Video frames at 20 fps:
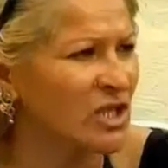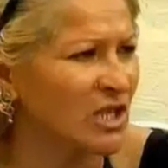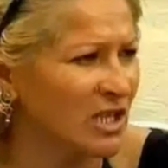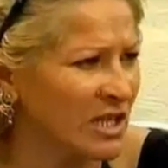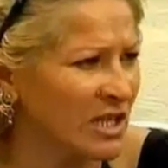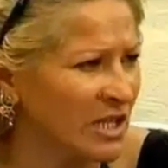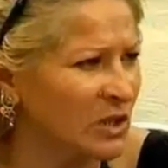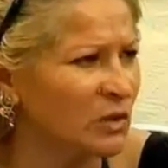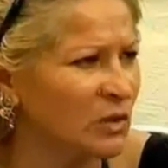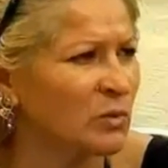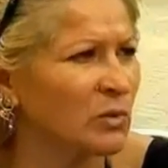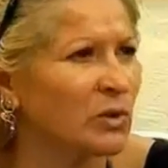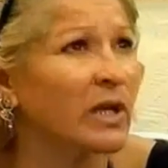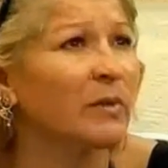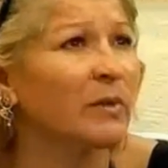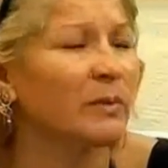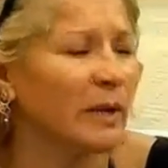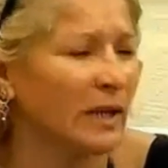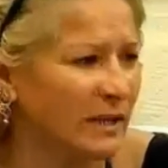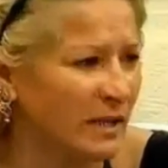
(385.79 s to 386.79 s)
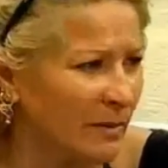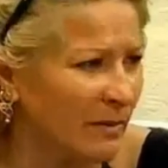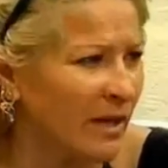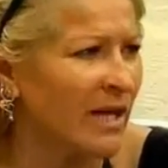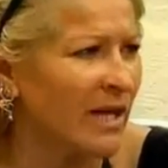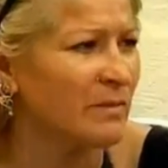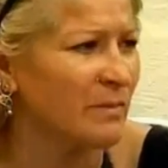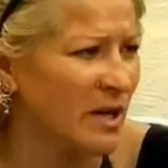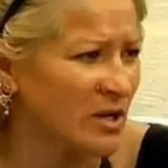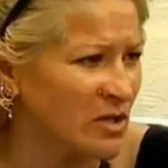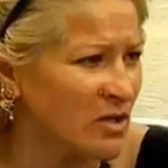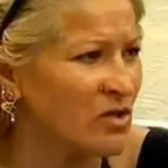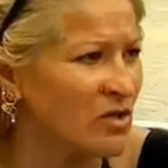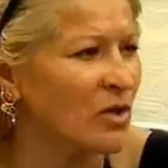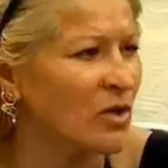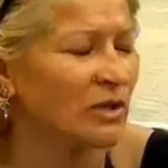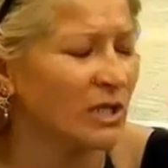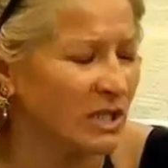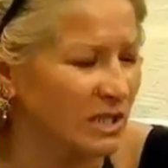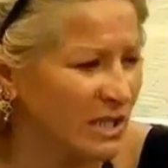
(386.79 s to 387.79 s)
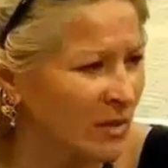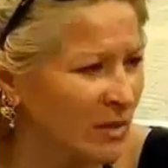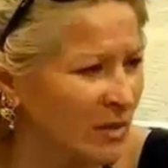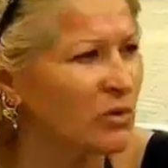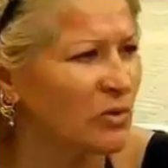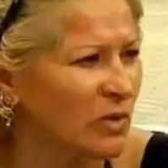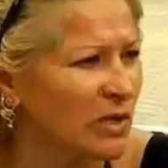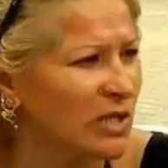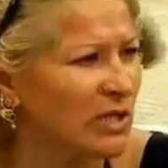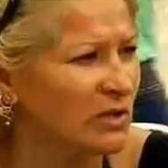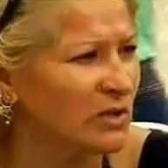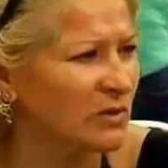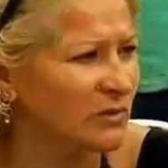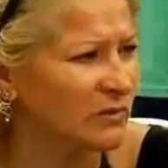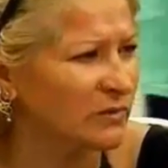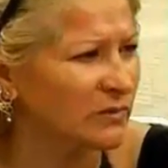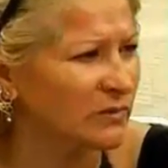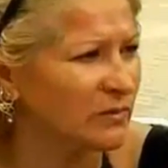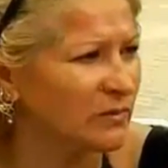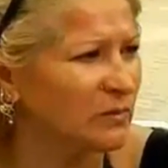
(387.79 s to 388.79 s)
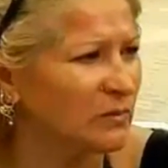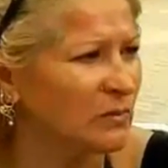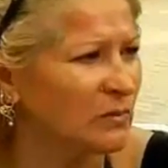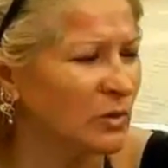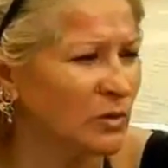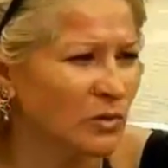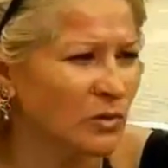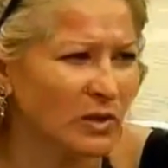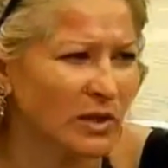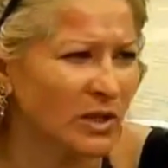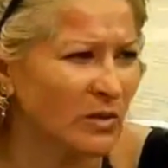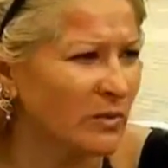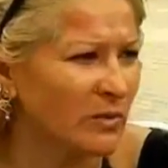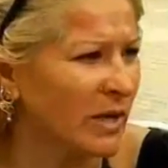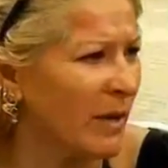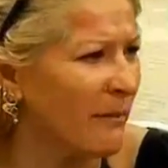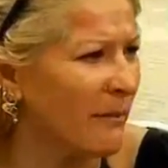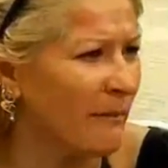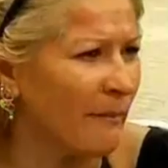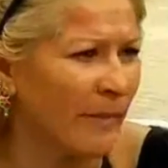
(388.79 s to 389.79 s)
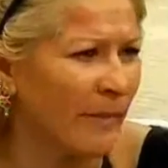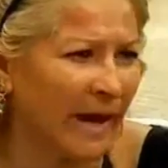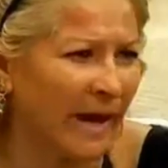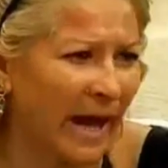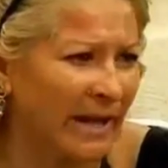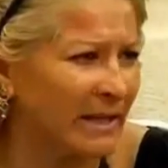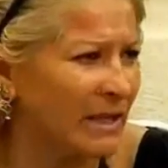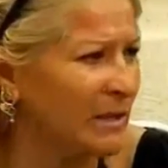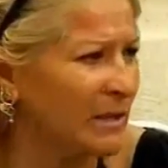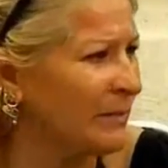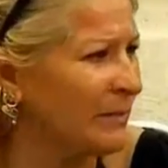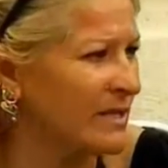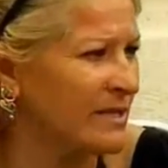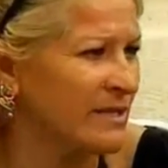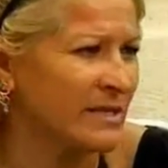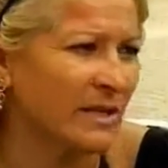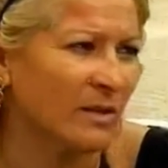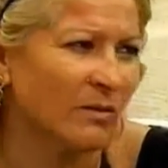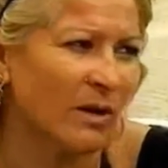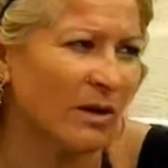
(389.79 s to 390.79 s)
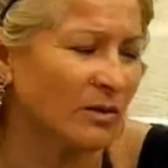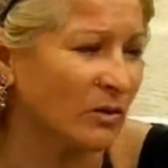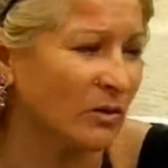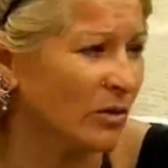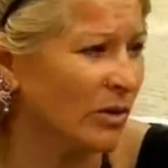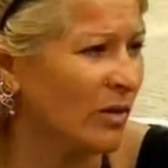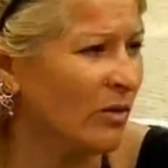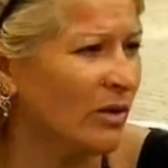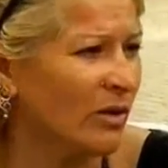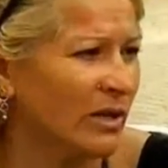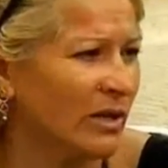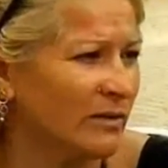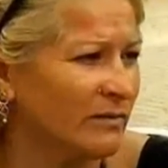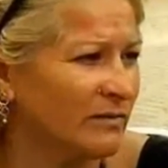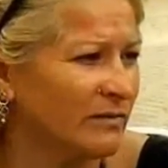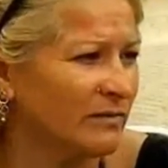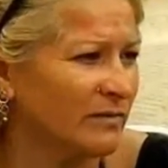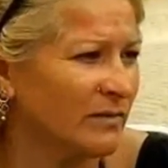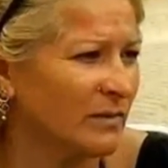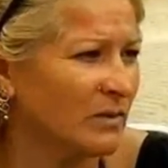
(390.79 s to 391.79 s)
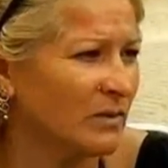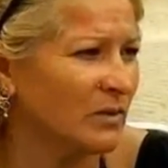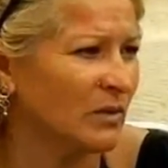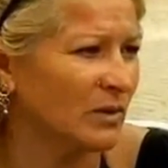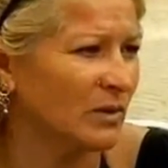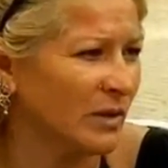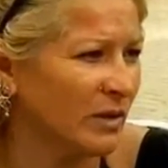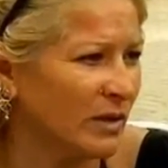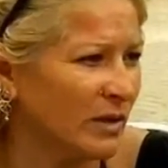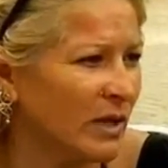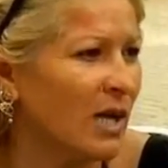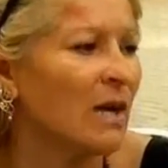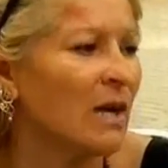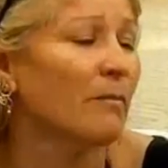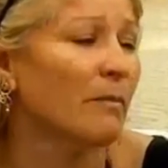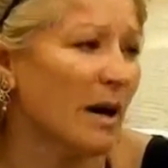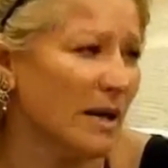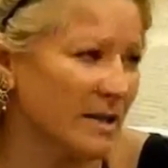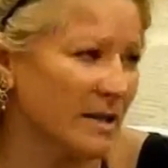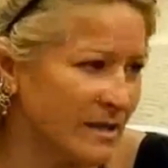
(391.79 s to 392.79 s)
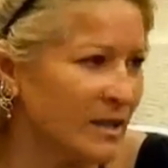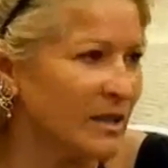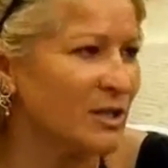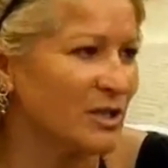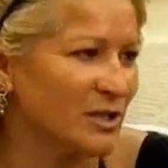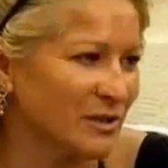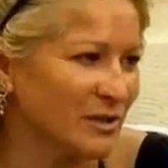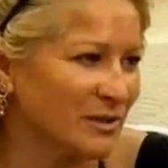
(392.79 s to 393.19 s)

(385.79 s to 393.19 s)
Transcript: líquido, porque para trabalhar debaixo do sol tem que ter muito líquido. Muito líquido, porque é queda de pressão a toda hora. Tem que se cuidar. Bastante.